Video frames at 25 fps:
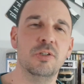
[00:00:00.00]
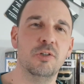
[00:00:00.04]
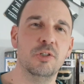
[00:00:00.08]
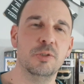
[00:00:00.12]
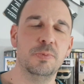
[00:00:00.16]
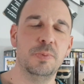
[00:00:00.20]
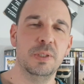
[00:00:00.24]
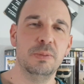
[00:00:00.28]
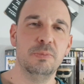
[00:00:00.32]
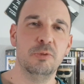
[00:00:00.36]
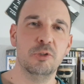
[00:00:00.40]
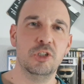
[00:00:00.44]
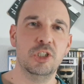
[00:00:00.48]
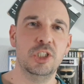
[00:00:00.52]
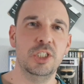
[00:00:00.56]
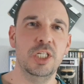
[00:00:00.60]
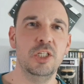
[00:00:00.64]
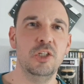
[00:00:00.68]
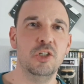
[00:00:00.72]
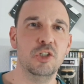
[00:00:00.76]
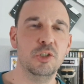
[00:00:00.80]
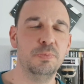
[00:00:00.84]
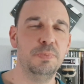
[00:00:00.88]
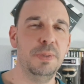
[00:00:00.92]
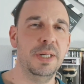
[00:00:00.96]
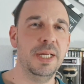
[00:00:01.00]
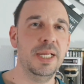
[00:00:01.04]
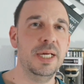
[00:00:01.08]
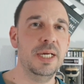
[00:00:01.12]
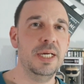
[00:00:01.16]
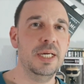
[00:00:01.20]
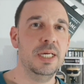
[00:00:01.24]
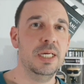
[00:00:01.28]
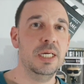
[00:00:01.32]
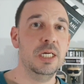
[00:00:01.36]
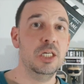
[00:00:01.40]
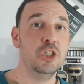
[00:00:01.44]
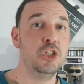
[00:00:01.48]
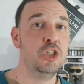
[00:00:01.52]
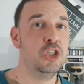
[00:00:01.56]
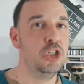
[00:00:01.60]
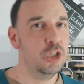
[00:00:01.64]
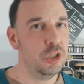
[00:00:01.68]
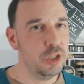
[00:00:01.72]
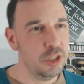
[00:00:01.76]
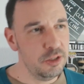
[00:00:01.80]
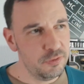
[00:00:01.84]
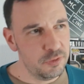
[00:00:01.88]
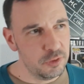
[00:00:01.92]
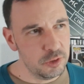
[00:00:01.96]
nos ponemos serios para
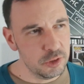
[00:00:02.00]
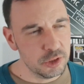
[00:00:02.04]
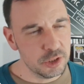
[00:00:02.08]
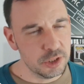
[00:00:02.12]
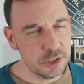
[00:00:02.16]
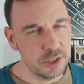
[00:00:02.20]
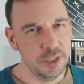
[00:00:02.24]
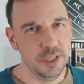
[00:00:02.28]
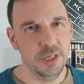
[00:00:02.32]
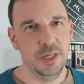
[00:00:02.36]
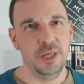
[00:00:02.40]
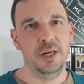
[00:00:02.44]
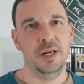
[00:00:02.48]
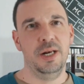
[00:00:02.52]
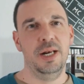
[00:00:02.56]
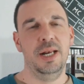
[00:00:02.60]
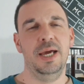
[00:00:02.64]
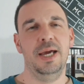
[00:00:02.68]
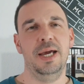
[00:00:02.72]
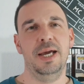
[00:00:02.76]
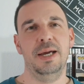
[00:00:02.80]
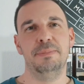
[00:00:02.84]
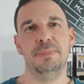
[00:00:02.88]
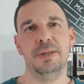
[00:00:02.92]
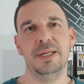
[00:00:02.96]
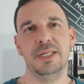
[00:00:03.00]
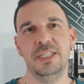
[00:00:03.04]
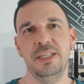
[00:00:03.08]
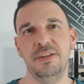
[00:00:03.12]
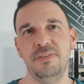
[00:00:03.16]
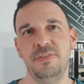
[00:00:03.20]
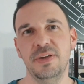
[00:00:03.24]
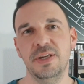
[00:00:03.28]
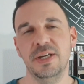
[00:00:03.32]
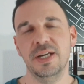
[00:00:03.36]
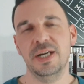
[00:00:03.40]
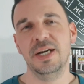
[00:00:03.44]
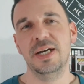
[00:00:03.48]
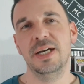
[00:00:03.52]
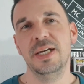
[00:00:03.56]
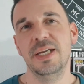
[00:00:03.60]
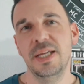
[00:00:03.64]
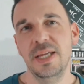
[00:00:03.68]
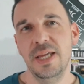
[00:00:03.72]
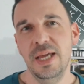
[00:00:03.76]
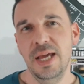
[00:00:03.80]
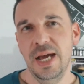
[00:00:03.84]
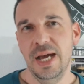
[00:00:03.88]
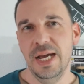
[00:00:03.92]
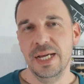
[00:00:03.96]
Jodie Foster, la magnífica
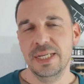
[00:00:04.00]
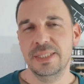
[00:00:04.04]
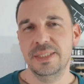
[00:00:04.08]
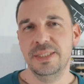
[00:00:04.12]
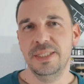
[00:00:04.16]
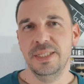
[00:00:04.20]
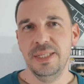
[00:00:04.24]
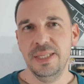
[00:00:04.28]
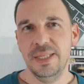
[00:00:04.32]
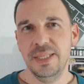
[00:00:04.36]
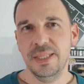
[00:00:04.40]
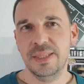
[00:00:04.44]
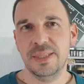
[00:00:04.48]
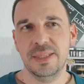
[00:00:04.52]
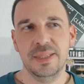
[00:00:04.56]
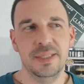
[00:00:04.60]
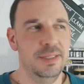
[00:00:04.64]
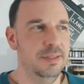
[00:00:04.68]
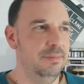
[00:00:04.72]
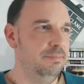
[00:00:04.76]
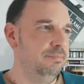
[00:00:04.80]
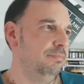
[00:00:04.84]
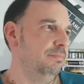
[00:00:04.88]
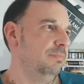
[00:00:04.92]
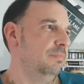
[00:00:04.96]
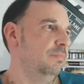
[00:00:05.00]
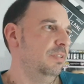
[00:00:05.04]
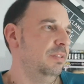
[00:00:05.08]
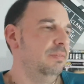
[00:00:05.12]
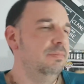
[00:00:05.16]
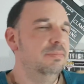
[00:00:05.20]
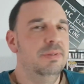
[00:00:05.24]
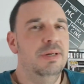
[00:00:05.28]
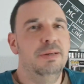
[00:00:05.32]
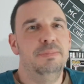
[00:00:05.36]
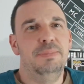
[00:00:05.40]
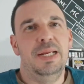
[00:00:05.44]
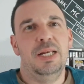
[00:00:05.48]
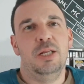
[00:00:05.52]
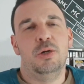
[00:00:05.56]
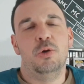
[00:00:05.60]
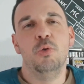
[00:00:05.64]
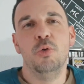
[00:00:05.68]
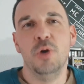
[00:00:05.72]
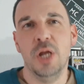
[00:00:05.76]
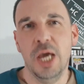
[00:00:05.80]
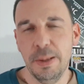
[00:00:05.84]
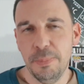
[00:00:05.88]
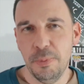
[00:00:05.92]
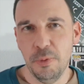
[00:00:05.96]
actriz marcó
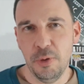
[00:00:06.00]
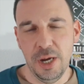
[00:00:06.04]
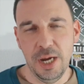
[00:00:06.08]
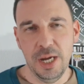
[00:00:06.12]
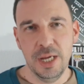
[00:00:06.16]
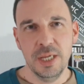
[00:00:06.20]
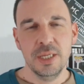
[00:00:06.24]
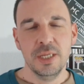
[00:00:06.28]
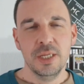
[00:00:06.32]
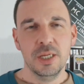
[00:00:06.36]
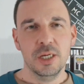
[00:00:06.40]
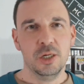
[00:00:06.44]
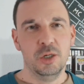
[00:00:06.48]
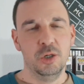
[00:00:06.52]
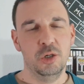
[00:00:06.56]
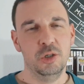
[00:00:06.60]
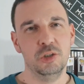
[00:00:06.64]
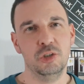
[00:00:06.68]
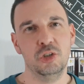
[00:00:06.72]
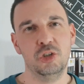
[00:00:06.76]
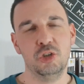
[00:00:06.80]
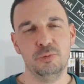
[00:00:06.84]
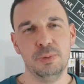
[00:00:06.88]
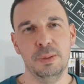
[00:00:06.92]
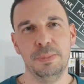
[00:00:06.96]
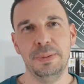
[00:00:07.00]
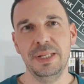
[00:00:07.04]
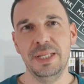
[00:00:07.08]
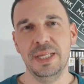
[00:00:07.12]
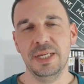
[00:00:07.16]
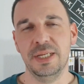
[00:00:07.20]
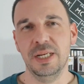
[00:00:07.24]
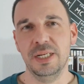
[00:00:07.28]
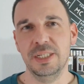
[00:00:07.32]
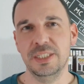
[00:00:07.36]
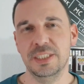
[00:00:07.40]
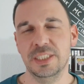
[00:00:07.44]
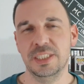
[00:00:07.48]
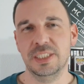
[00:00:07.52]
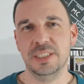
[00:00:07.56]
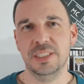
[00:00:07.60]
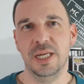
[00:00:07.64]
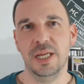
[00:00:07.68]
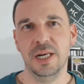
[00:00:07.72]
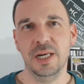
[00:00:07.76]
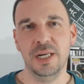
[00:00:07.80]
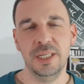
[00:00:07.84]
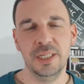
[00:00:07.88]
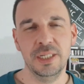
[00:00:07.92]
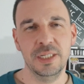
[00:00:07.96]
una época con su papel de Clarice
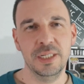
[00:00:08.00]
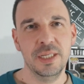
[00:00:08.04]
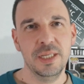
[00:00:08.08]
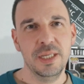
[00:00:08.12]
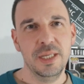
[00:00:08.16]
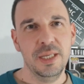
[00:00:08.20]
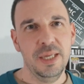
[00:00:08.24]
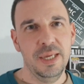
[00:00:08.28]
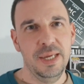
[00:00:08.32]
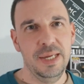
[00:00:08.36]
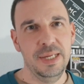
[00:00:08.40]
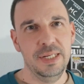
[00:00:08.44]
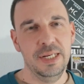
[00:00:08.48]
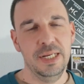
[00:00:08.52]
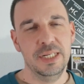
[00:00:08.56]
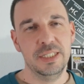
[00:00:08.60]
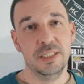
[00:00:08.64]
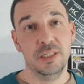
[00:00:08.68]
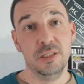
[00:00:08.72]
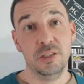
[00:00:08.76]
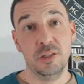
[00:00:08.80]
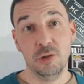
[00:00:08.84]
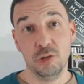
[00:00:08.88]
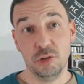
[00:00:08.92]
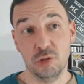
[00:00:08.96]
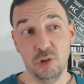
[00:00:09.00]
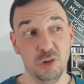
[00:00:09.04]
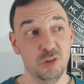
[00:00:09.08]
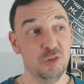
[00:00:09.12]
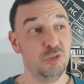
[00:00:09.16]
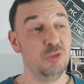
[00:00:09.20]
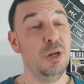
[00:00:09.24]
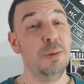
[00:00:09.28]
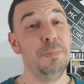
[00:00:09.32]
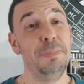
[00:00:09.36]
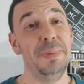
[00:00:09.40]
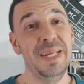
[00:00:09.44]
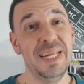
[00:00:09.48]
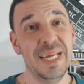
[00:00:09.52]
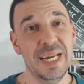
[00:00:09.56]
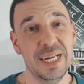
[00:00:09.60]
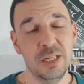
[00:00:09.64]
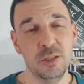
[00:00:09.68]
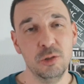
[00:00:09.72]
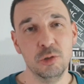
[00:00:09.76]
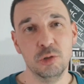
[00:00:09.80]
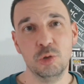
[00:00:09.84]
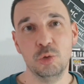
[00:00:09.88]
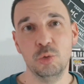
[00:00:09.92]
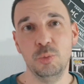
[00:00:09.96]
Starling en El silencio de los coros. Una pena que
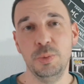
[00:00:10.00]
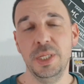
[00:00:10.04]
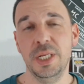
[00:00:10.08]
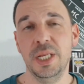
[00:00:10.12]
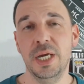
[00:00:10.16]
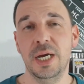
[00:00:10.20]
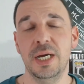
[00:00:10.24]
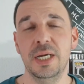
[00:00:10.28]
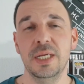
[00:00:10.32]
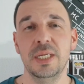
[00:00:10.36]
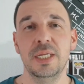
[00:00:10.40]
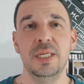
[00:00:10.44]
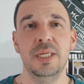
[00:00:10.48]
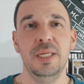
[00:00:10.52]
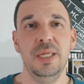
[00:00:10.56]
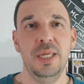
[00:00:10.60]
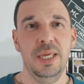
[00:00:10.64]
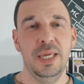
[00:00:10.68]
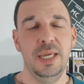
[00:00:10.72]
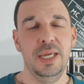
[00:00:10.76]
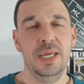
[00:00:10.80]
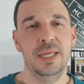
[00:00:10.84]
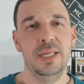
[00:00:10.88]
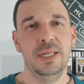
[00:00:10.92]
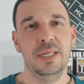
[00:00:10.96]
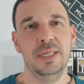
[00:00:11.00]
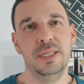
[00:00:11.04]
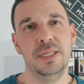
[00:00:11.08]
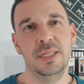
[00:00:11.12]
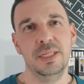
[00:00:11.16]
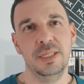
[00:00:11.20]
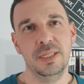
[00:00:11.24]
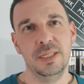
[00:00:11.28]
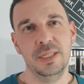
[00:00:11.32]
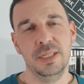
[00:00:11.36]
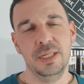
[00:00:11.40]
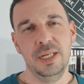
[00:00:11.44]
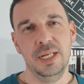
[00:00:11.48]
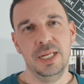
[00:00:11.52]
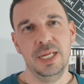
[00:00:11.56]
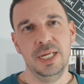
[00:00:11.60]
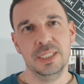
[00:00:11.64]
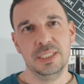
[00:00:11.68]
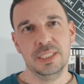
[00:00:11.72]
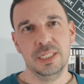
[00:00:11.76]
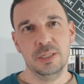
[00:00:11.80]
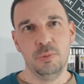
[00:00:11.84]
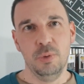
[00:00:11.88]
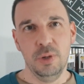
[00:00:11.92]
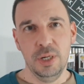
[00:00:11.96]
no estuviera en eh, la
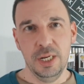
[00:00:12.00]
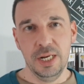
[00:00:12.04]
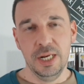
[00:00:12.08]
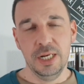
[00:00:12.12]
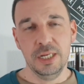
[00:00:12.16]
secuela de